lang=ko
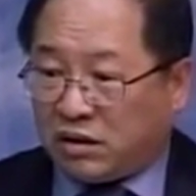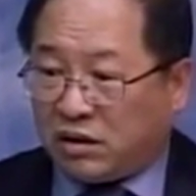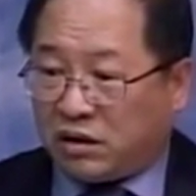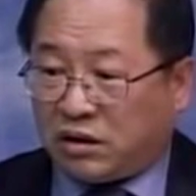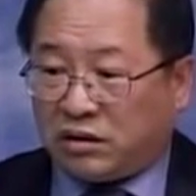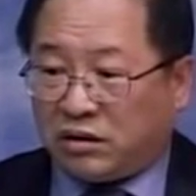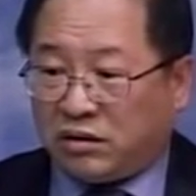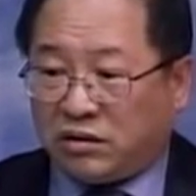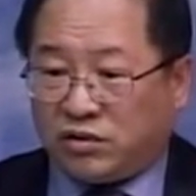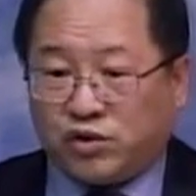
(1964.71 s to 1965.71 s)
예,
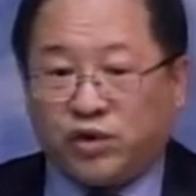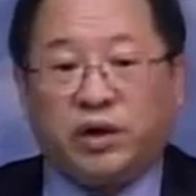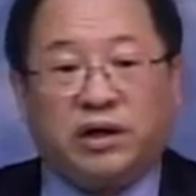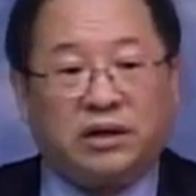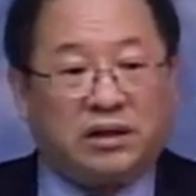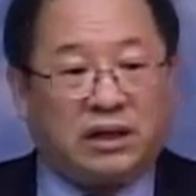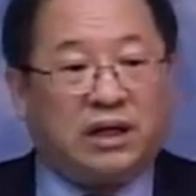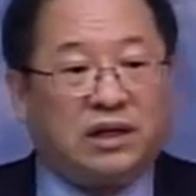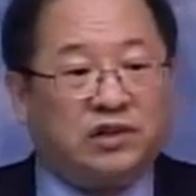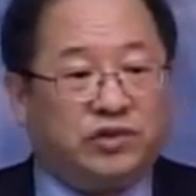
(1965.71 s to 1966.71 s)
죽여야 될
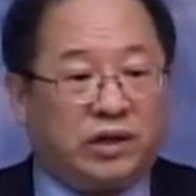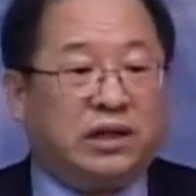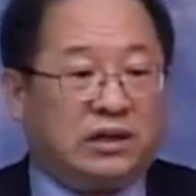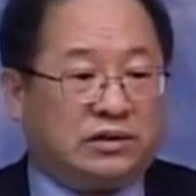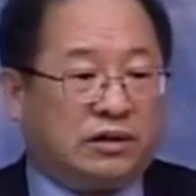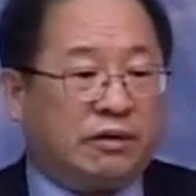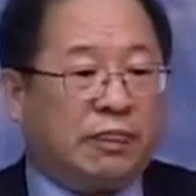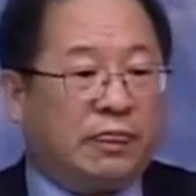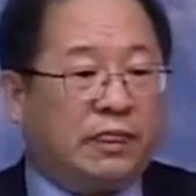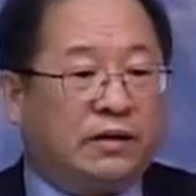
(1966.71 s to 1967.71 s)
대상 중에 하나죠.
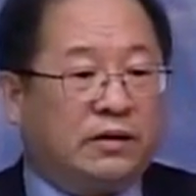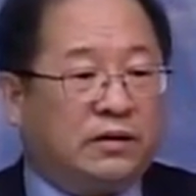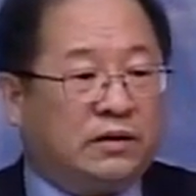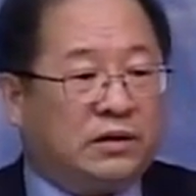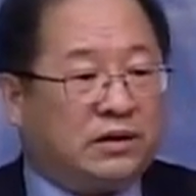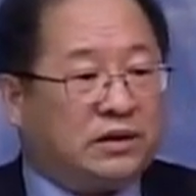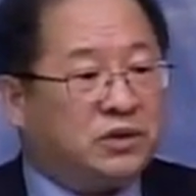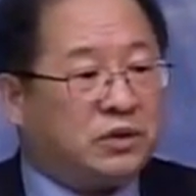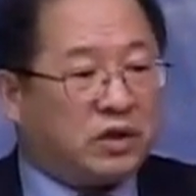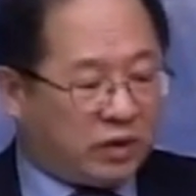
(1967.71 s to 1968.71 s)

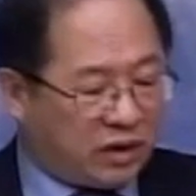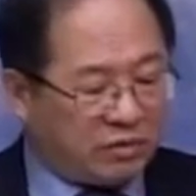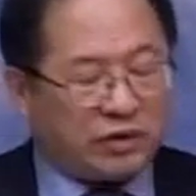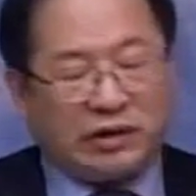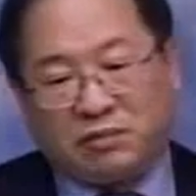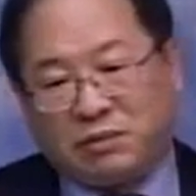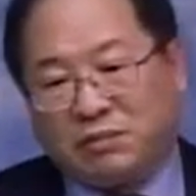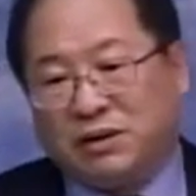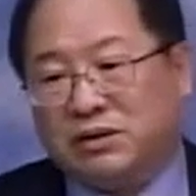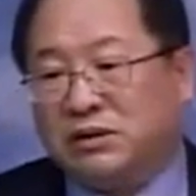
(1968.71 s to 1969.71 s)
그래서 초대교회 문헌에
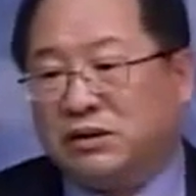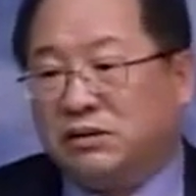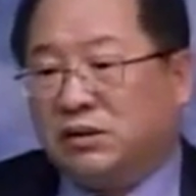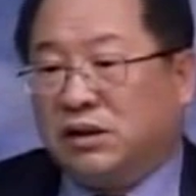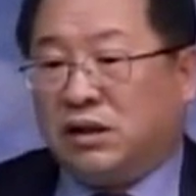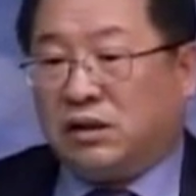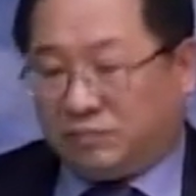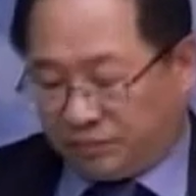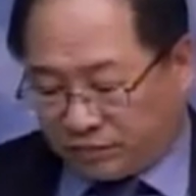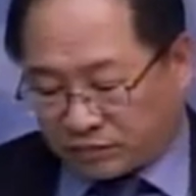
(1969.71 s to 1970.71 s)
보면 그는
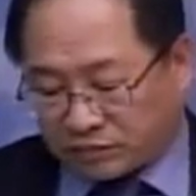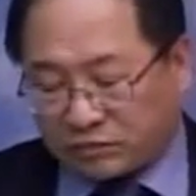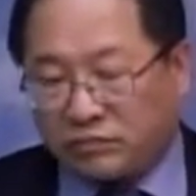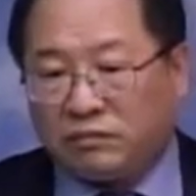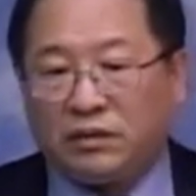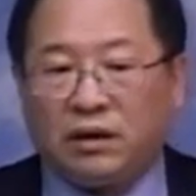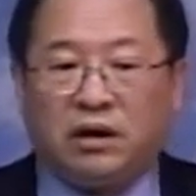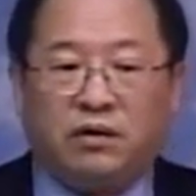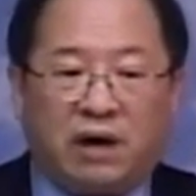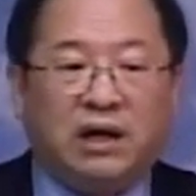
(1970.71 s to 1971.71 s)
예,
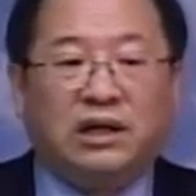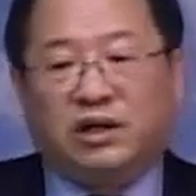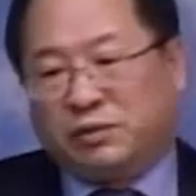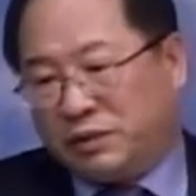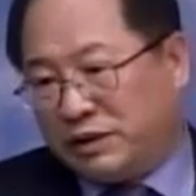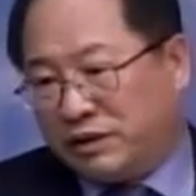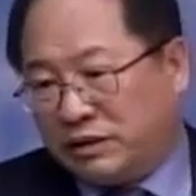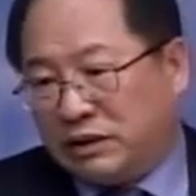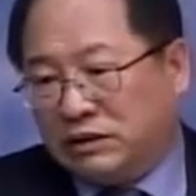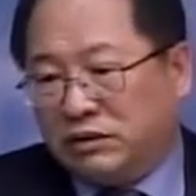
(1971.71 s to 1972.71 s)
예 광야로
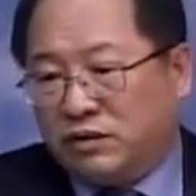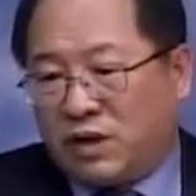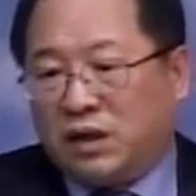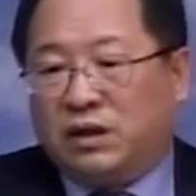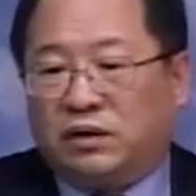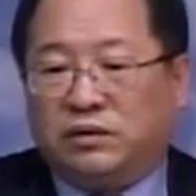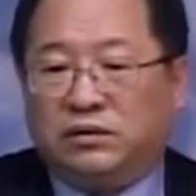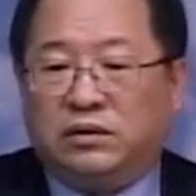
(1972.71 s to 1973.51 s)
보내졌다는 거예요. 광야로.